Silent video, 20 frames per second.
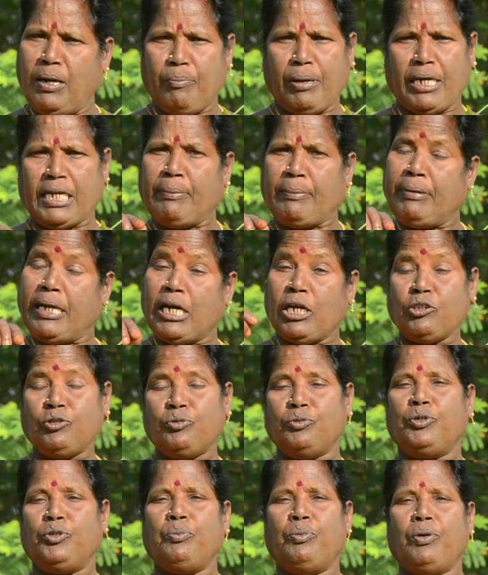பட்டை மிளகாய்
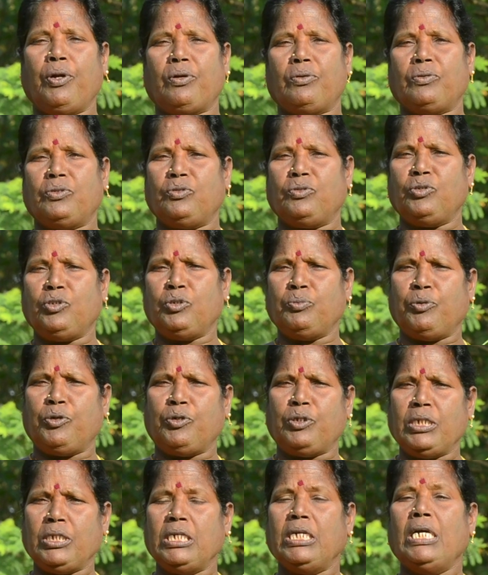சுட்டு போடணும் சுட்டு
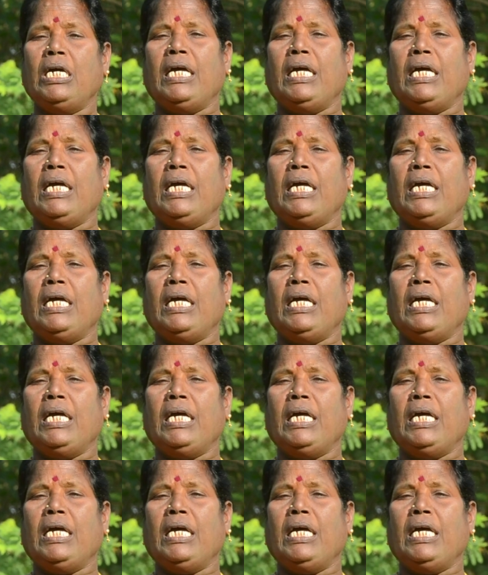போட்டு